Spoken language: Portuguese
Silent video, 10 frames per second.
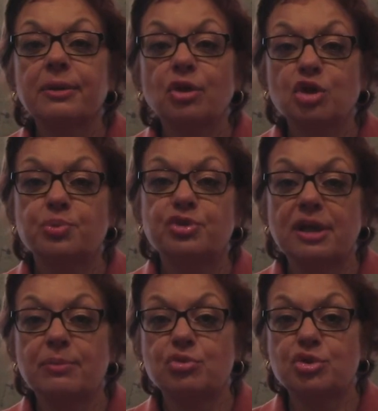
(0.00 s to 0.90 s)
nós
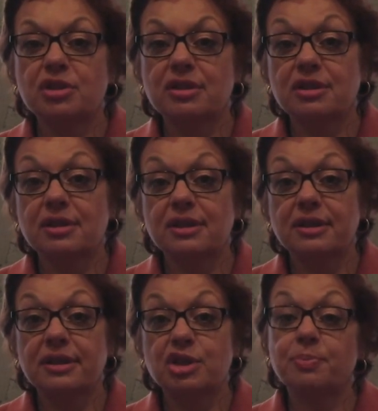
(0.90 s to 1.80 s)
possamos
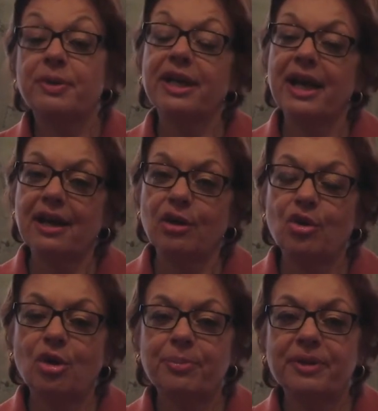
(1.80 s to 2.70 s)
explicar à
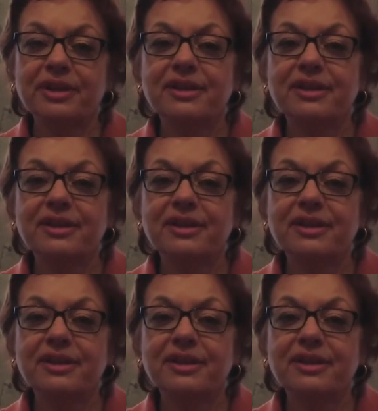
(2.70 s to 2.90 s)
Europa